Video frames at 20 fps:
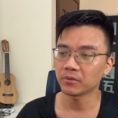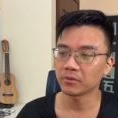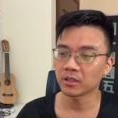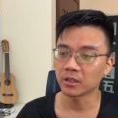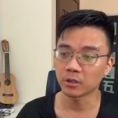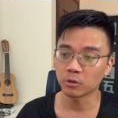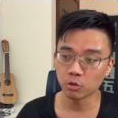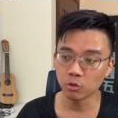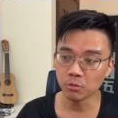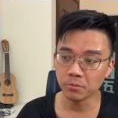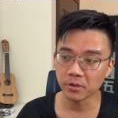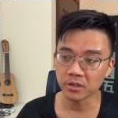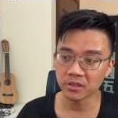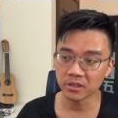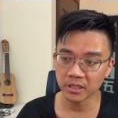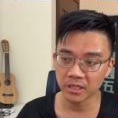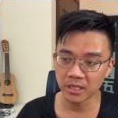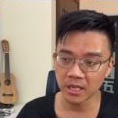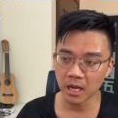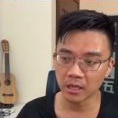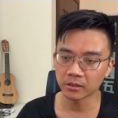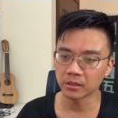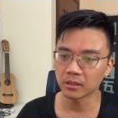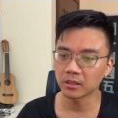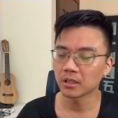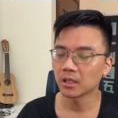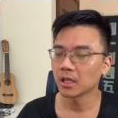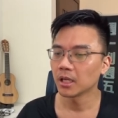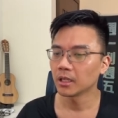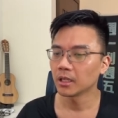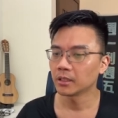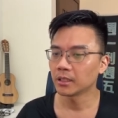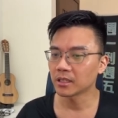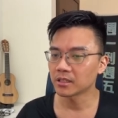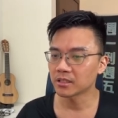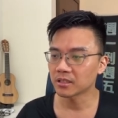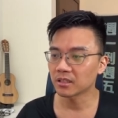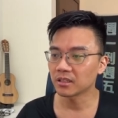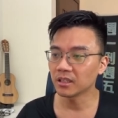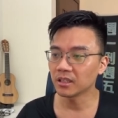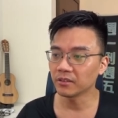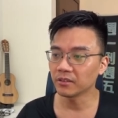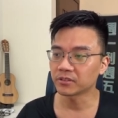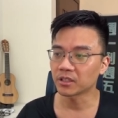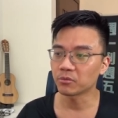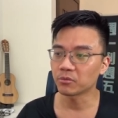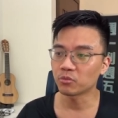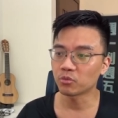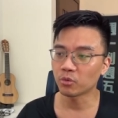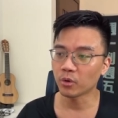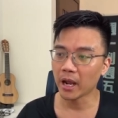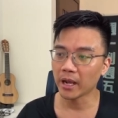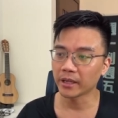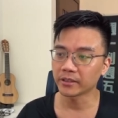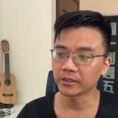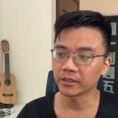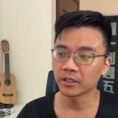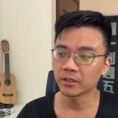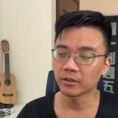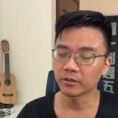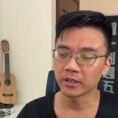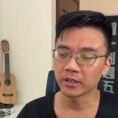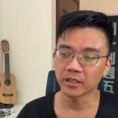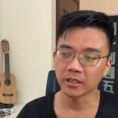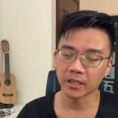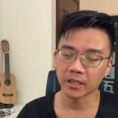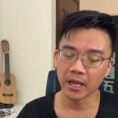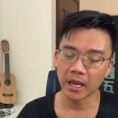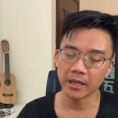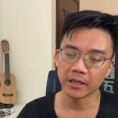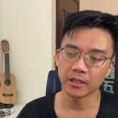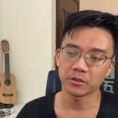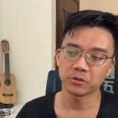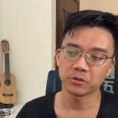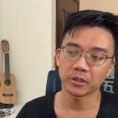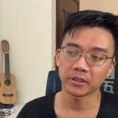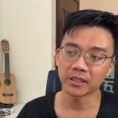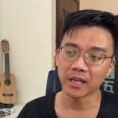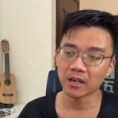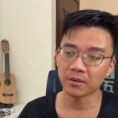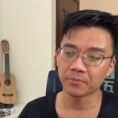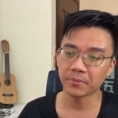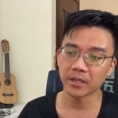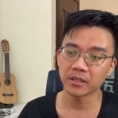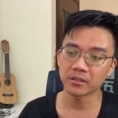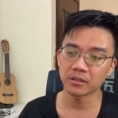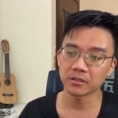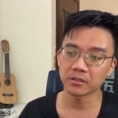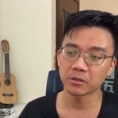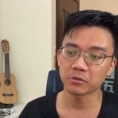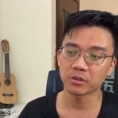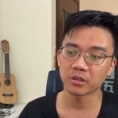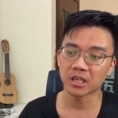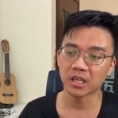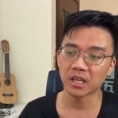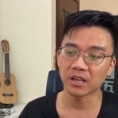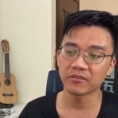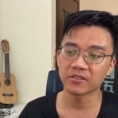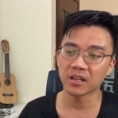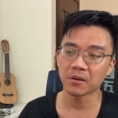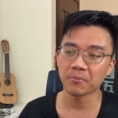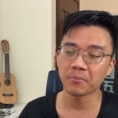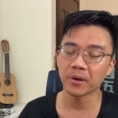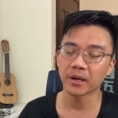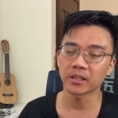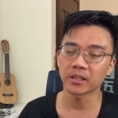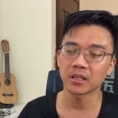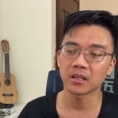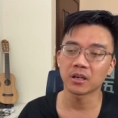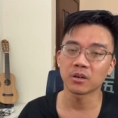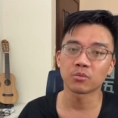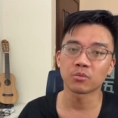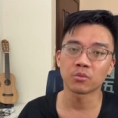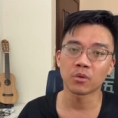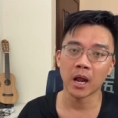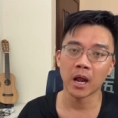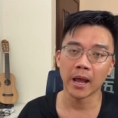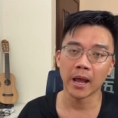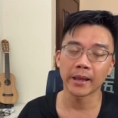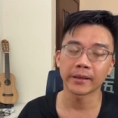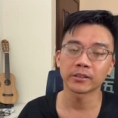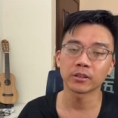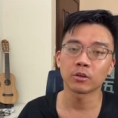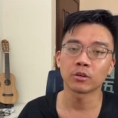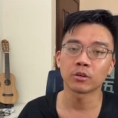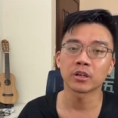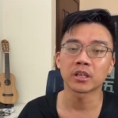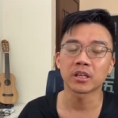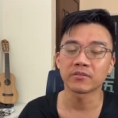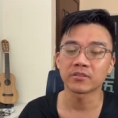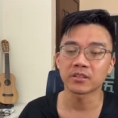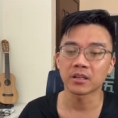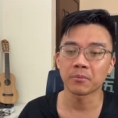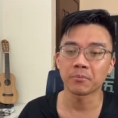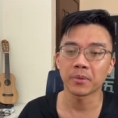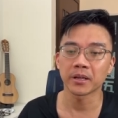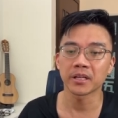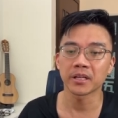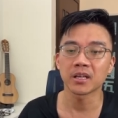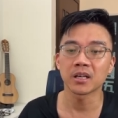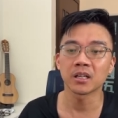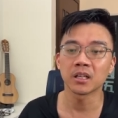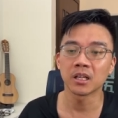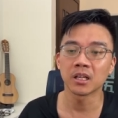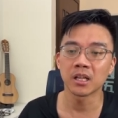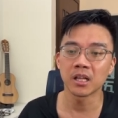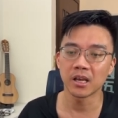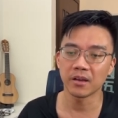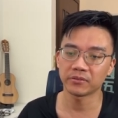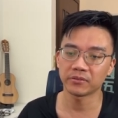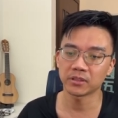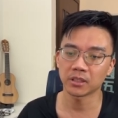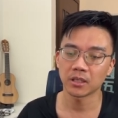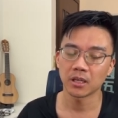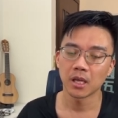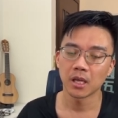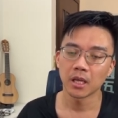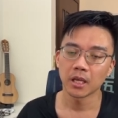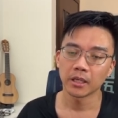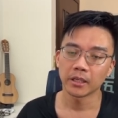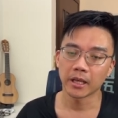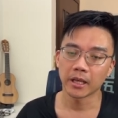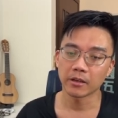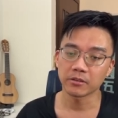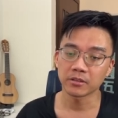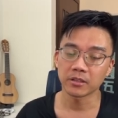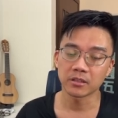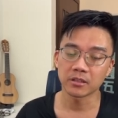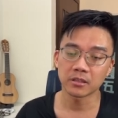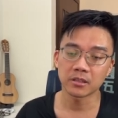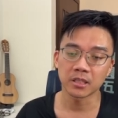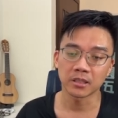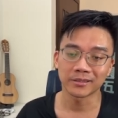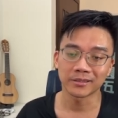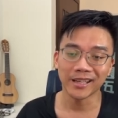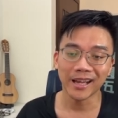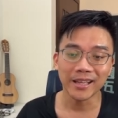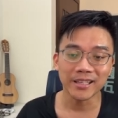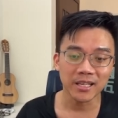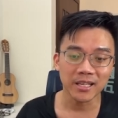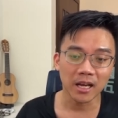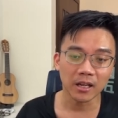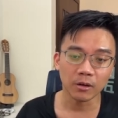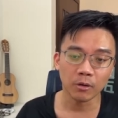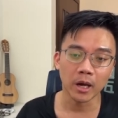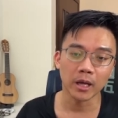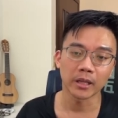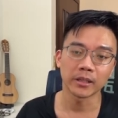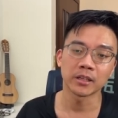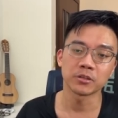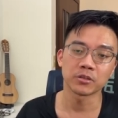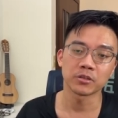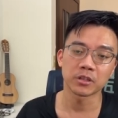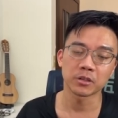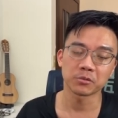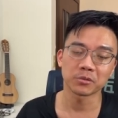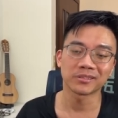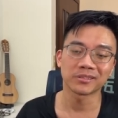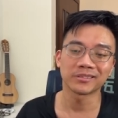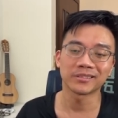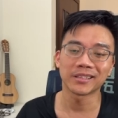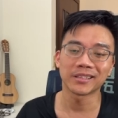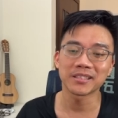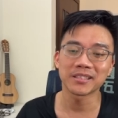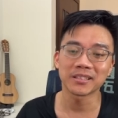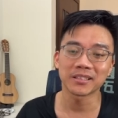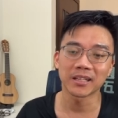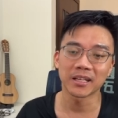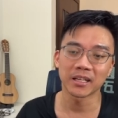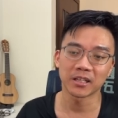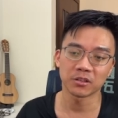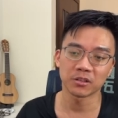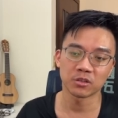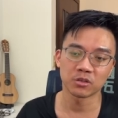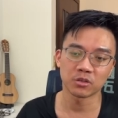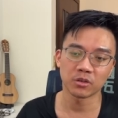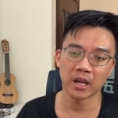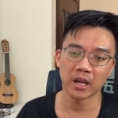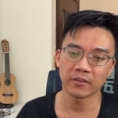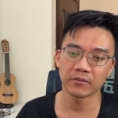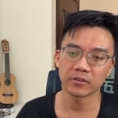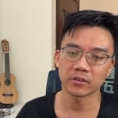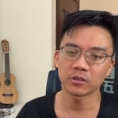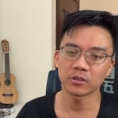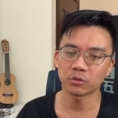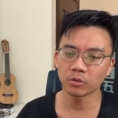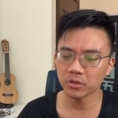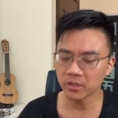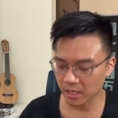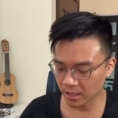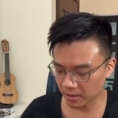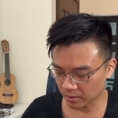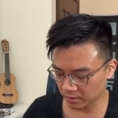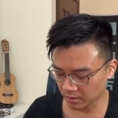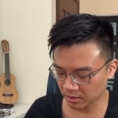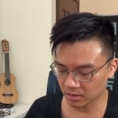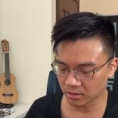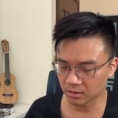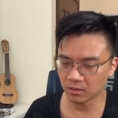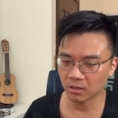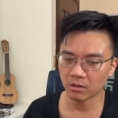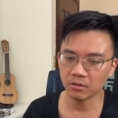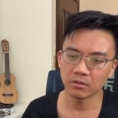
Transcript: 跟 Uber 是一样的。那这个 lift 跟 ride 也有一样的概念，所以搭个便车叫做 give somebody a ride or give somebody a lift。那要是你是请代驾的话，那就叫做 designated driver。多讲一个词哈，